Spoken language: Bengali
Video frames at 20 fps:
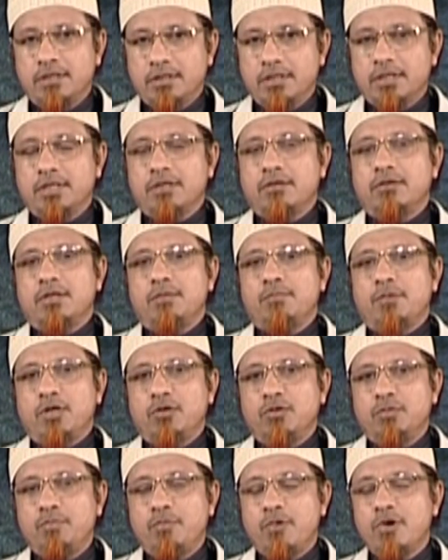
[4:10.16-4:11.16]
যাতে করে
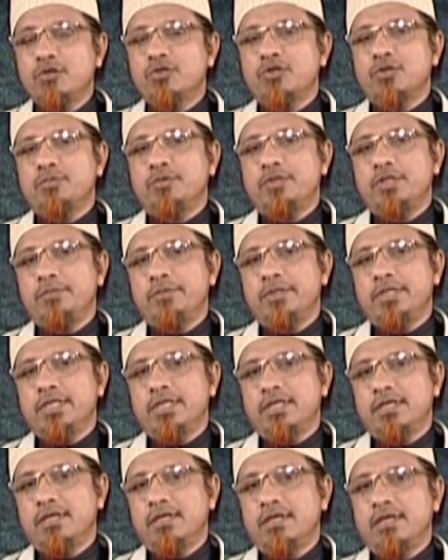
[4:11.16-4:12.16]
মানব বংশ পৃথিবীতে
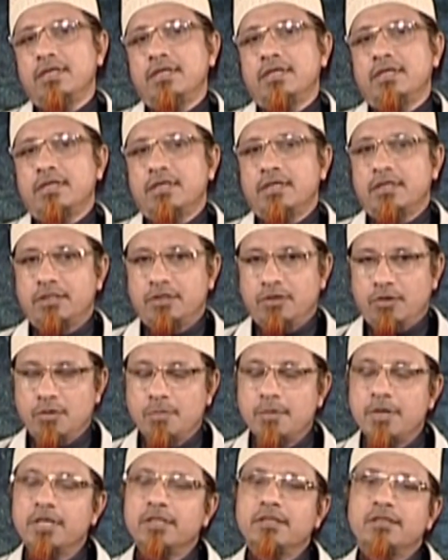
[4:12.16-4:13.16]

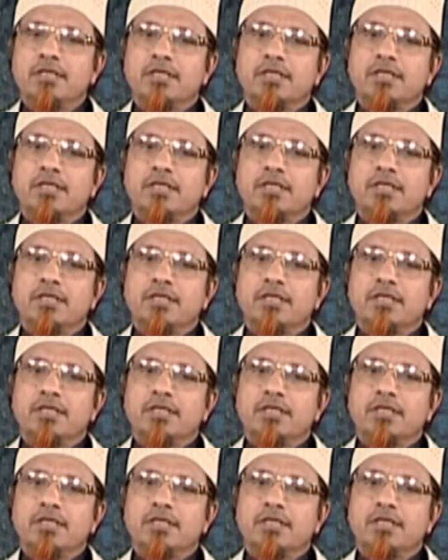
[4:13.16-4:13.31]
চলমান